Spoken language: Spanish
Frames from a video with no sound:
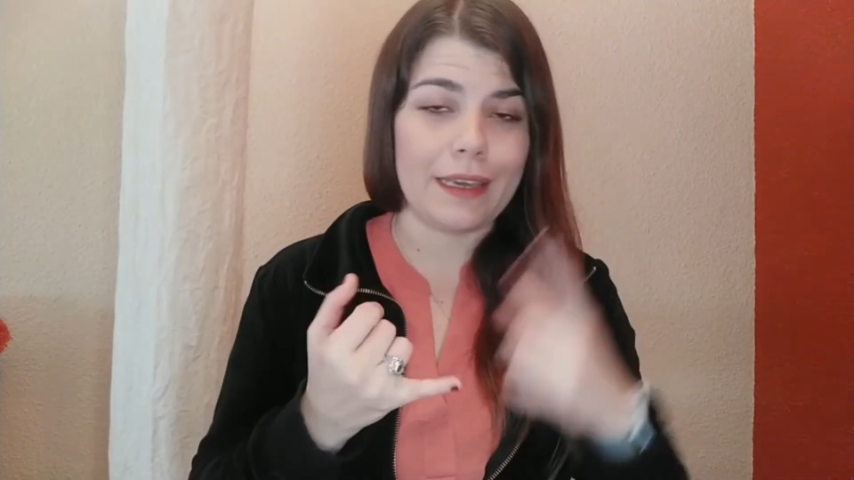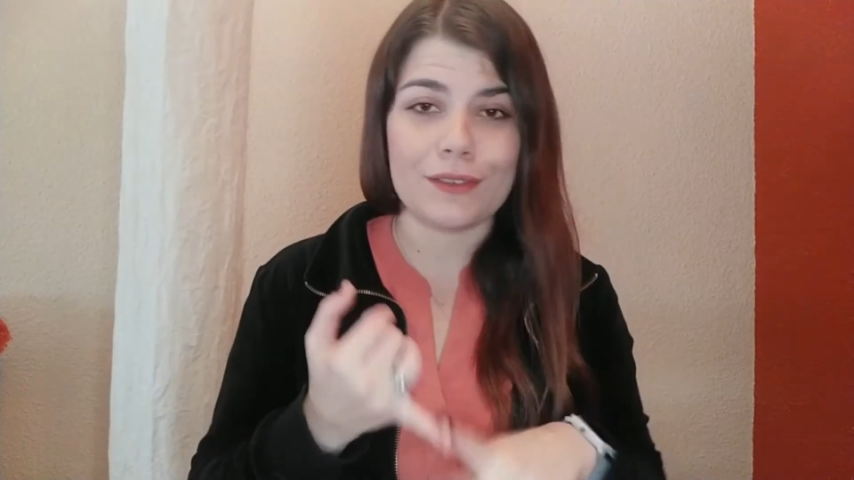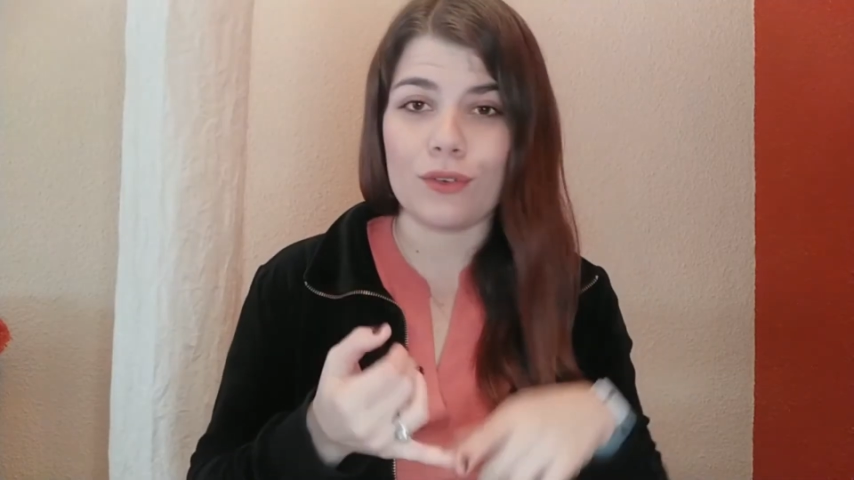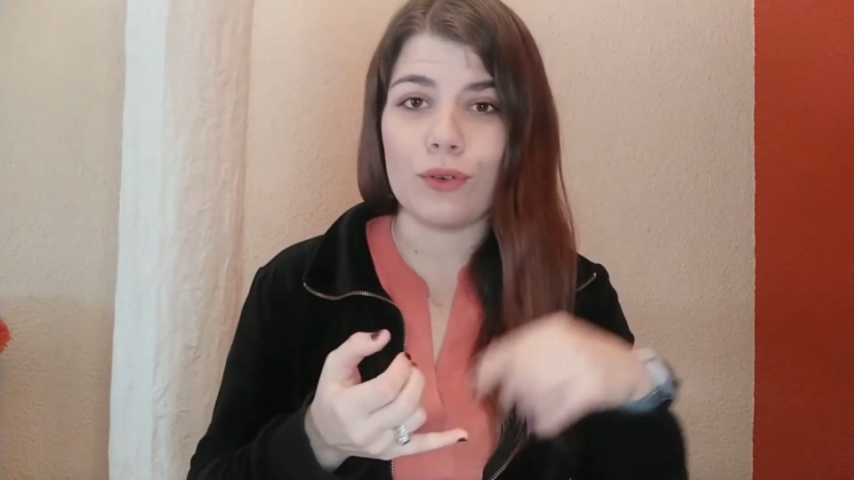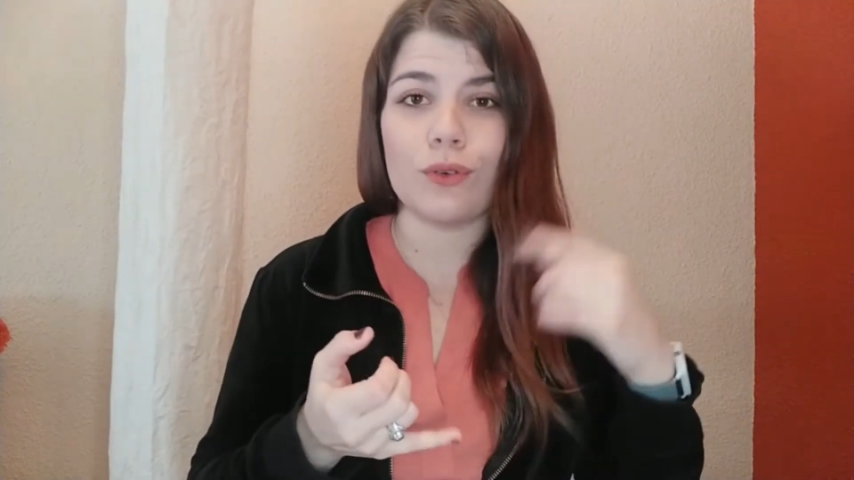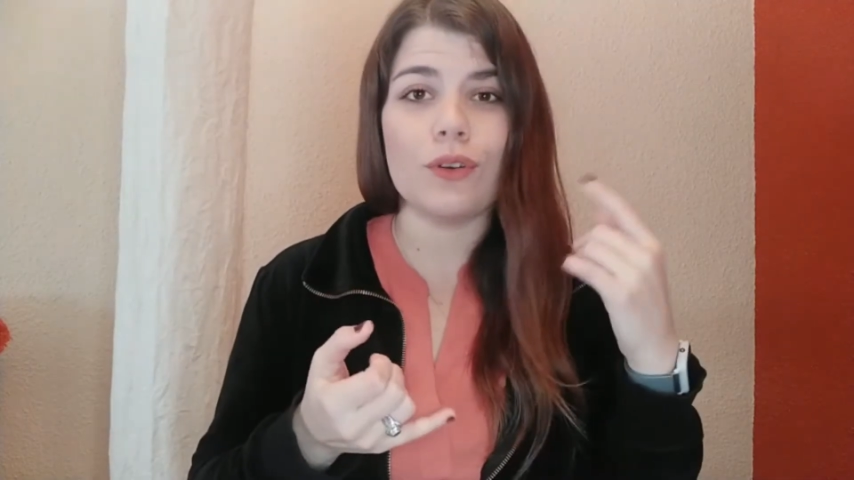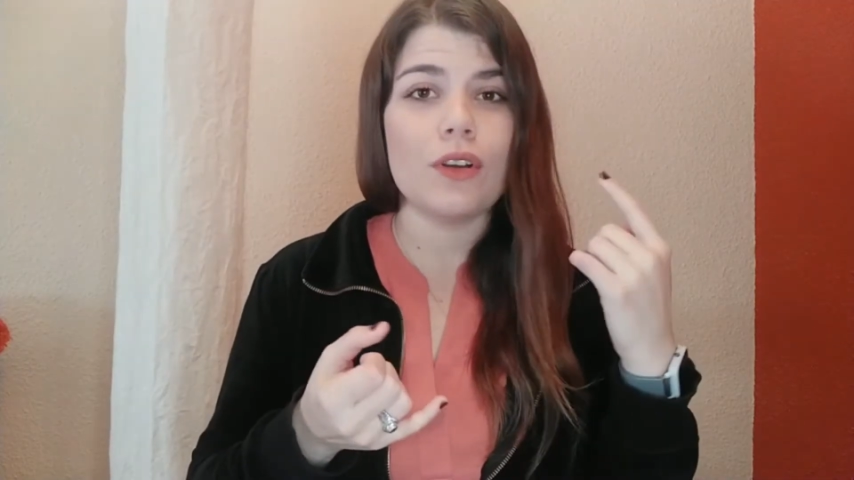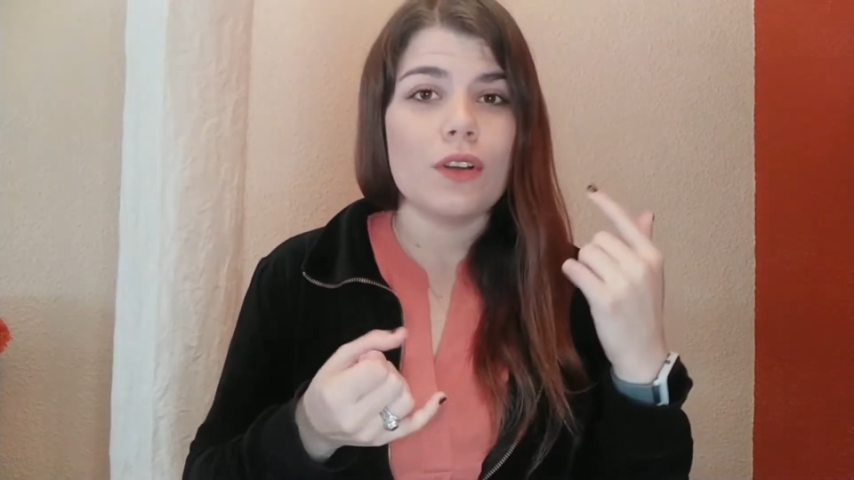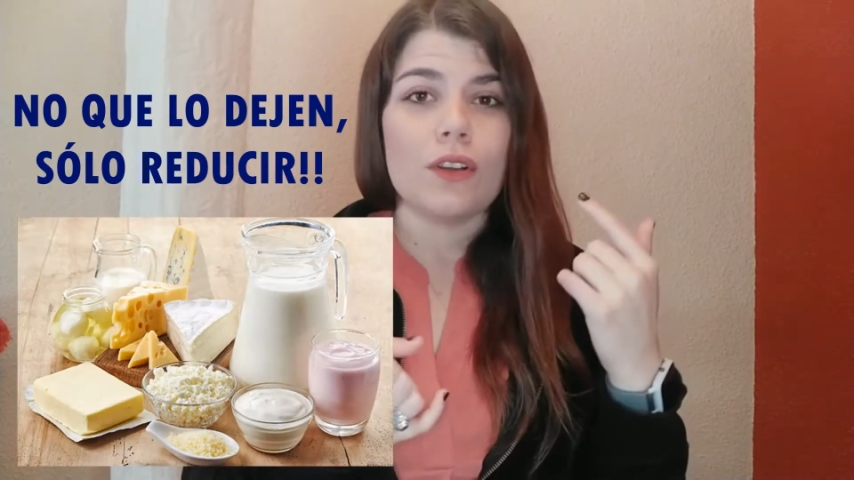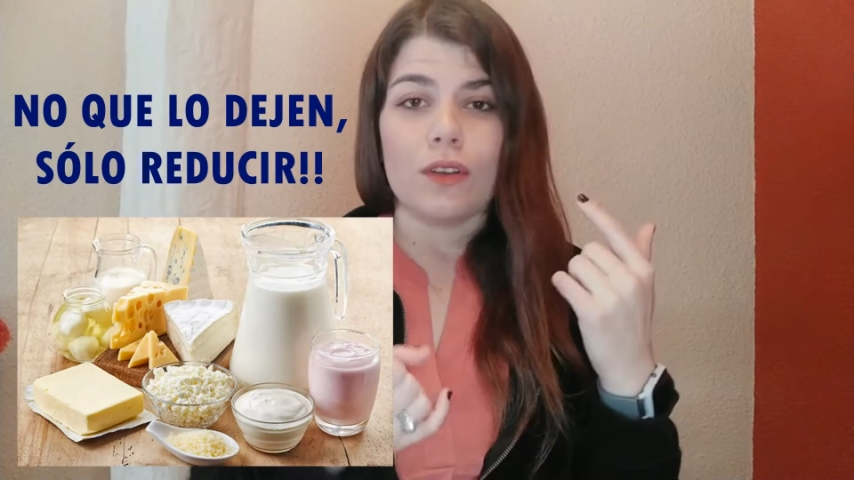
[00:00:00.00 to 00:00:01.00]
queso,
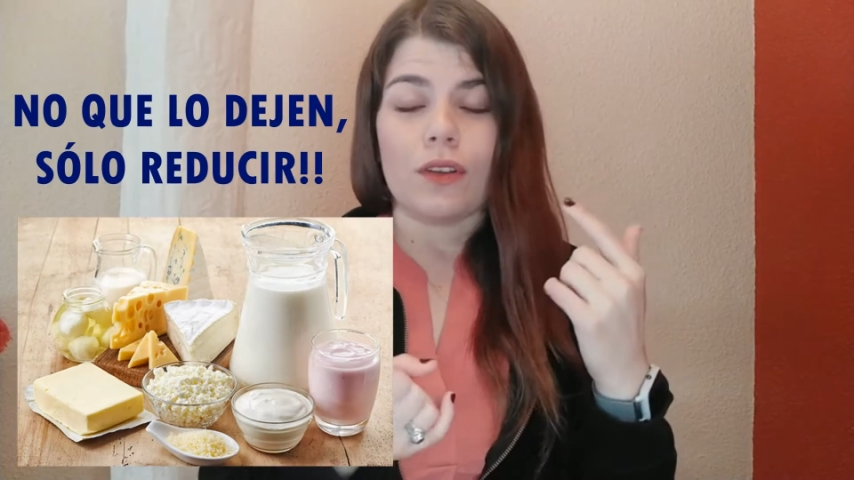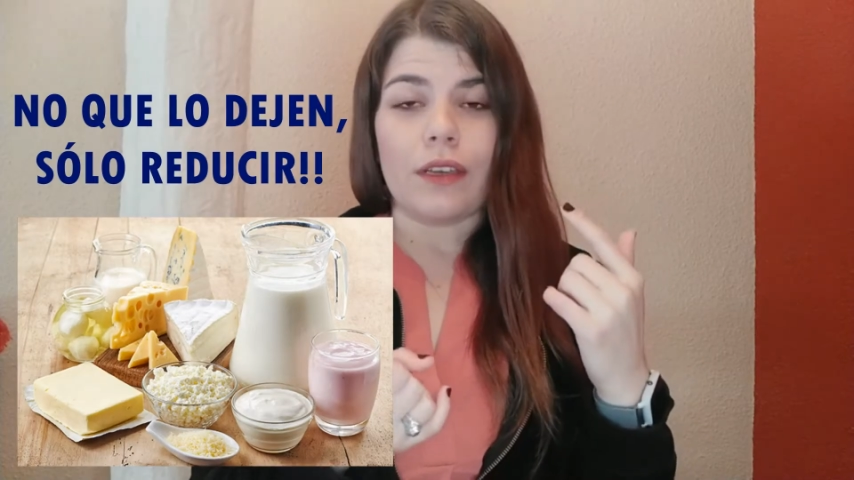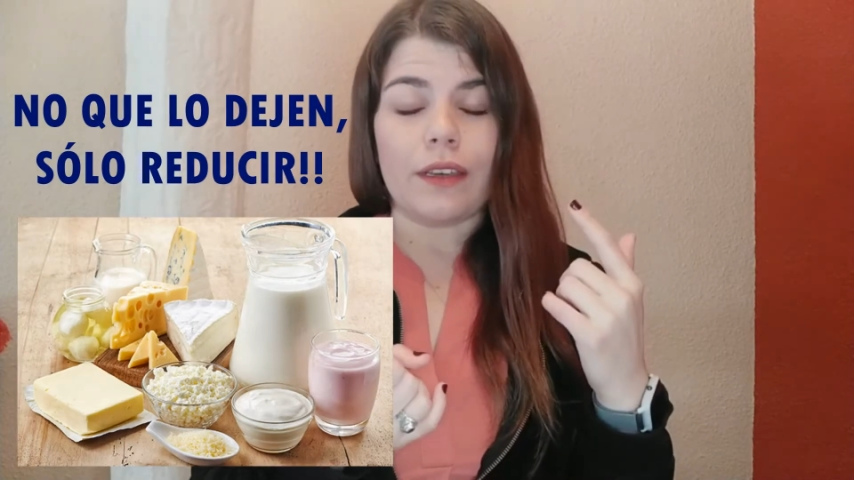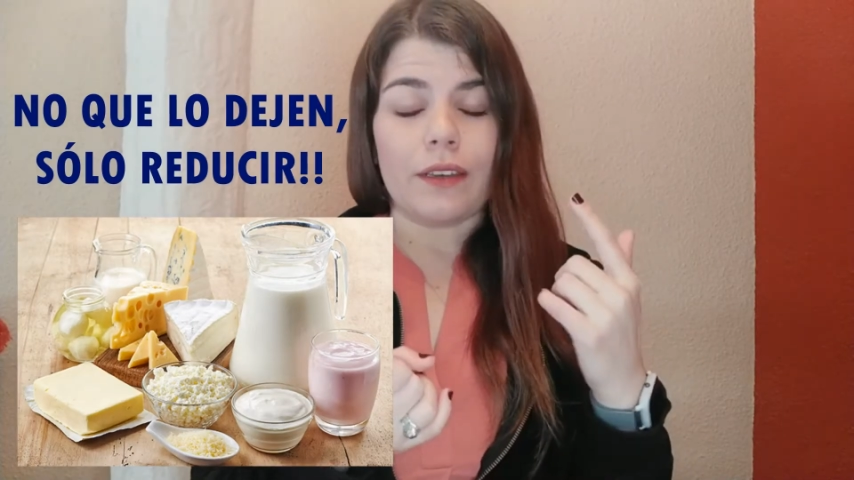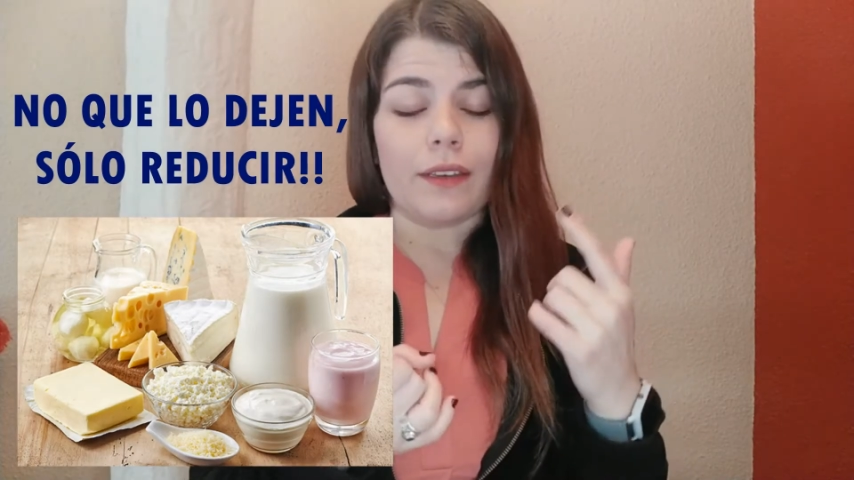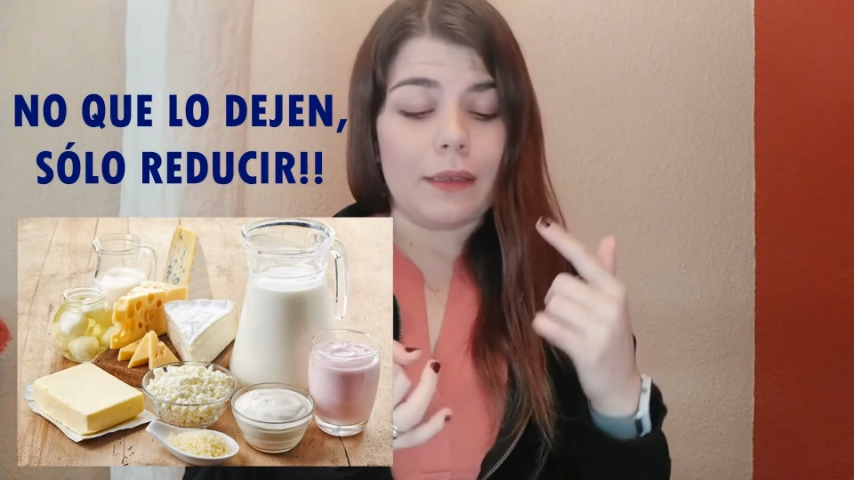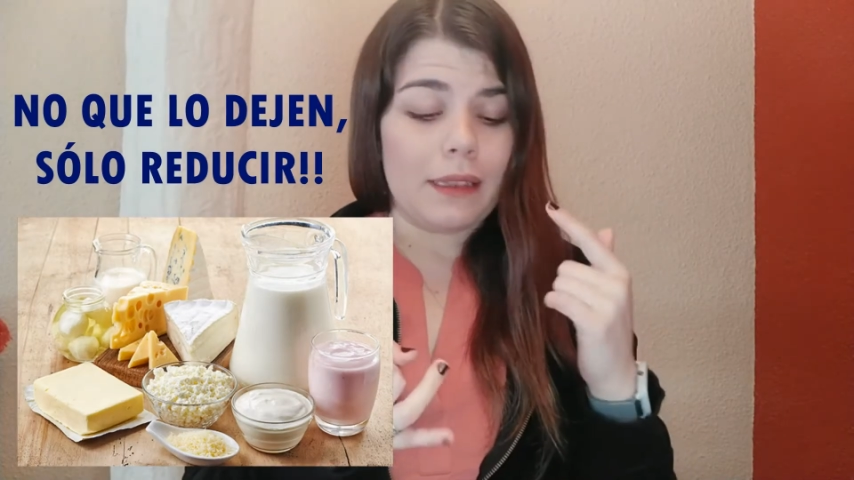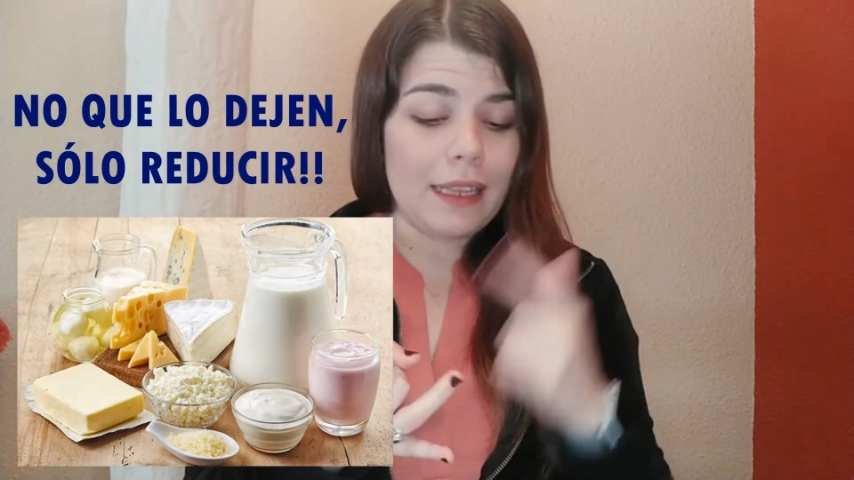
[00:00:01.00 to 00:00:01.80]
eh,